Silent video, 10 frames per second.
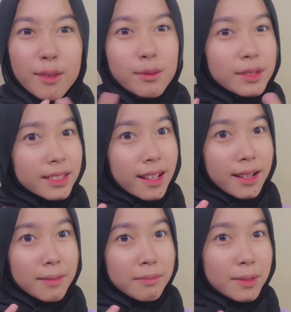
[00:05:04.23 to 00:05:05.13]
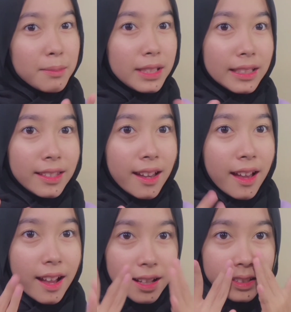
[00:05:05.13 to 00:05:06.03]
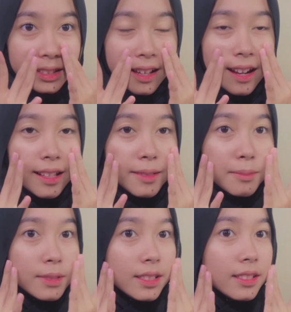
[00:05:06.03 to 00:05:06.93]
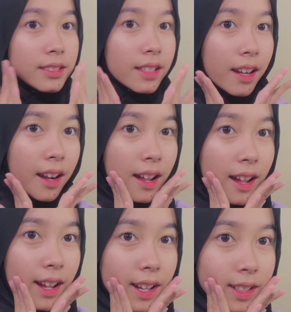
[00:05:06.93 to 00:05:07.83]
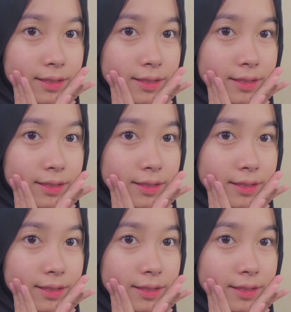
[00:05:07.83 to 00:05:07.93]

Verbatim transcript: kusam berminyak sekarang lebih cerah